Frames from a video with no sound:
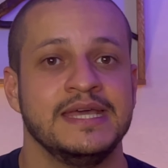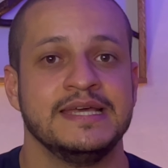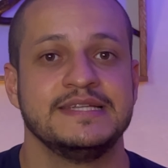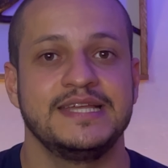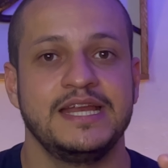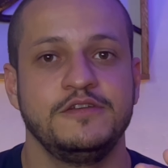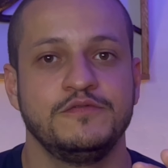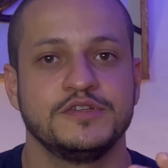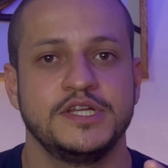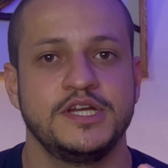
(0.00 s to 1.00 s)
Será que
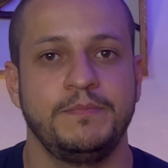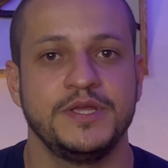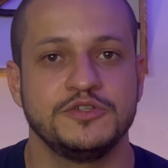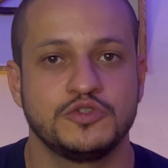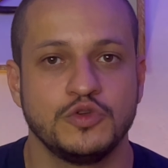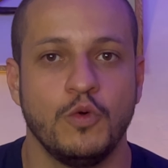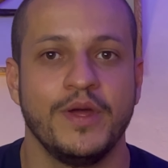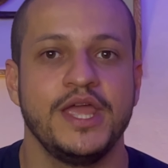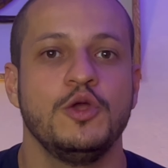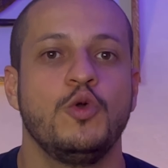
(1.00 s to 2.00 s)
você já pensou
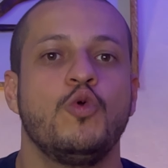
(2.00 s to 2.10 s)
em